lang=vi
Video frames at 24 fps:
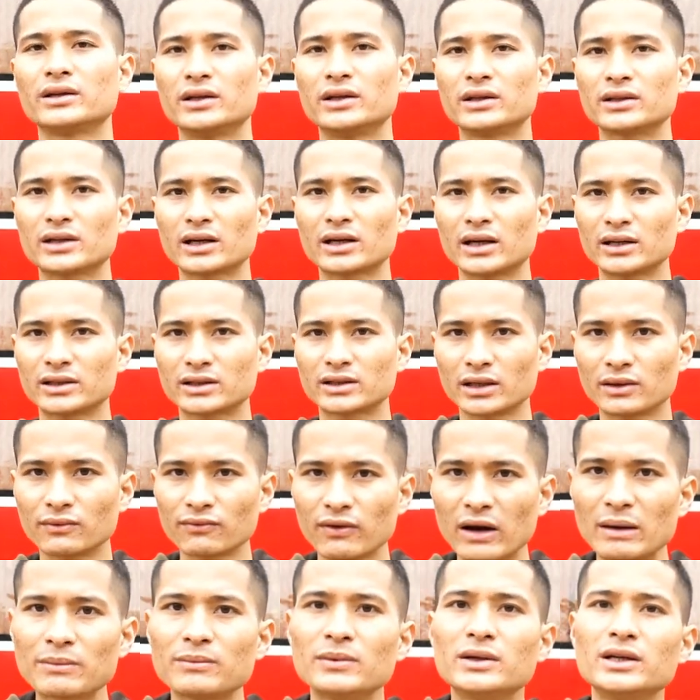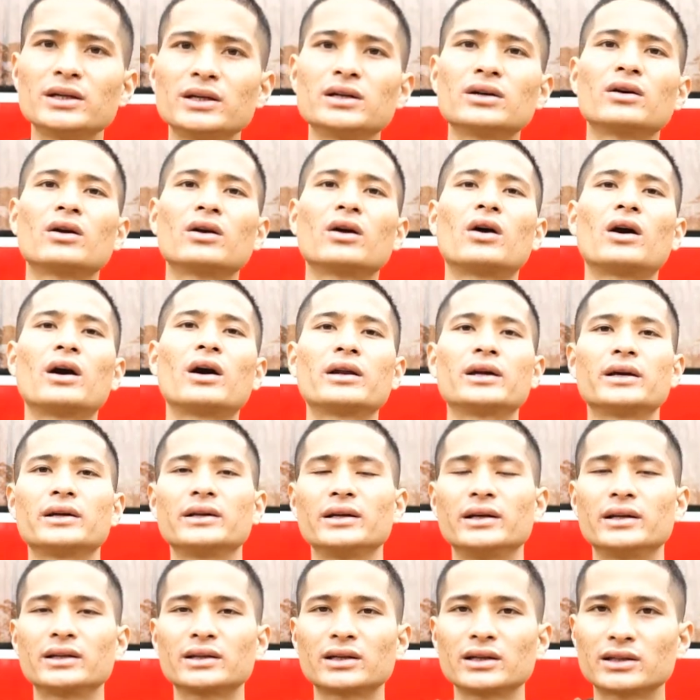đến cái tính pháp lý của nó này
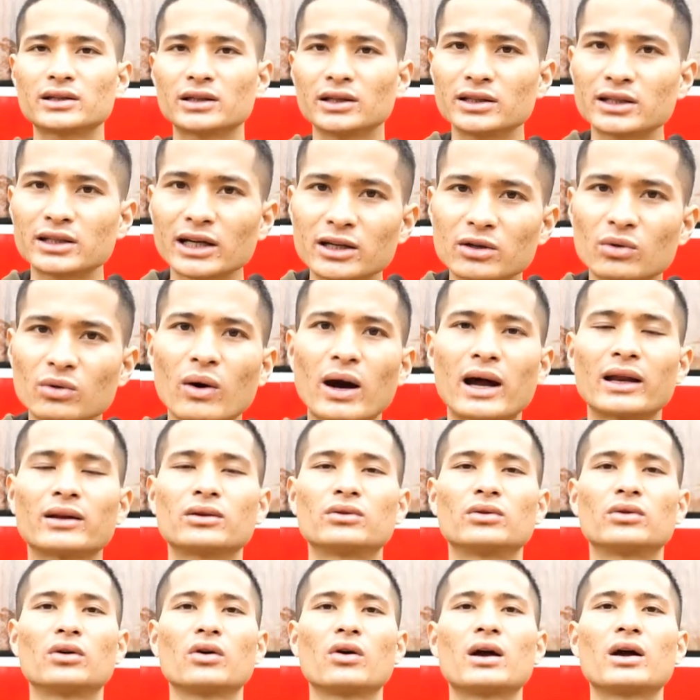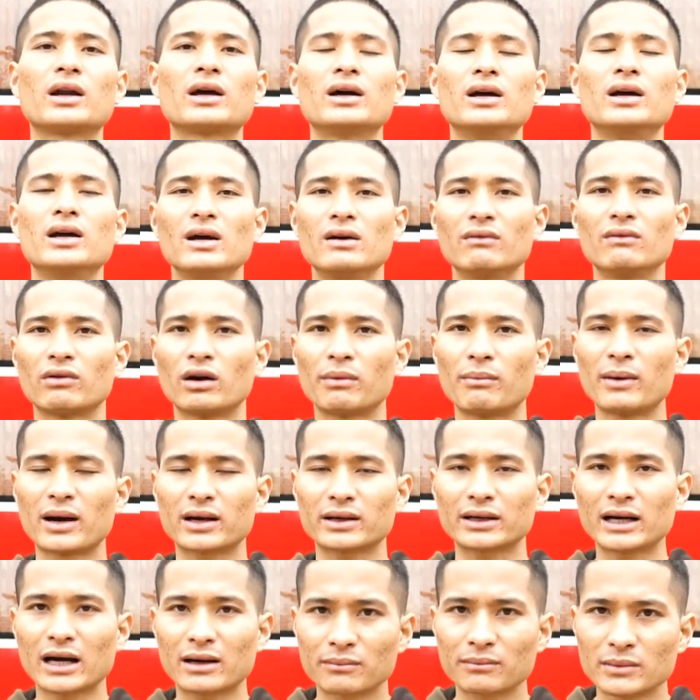đến cái tính thanh khoản của nó là và
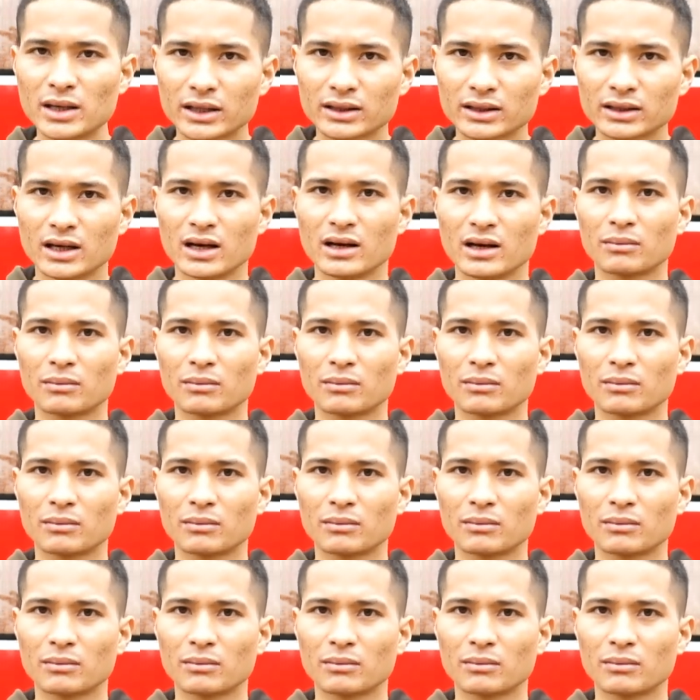bạc đặc biệt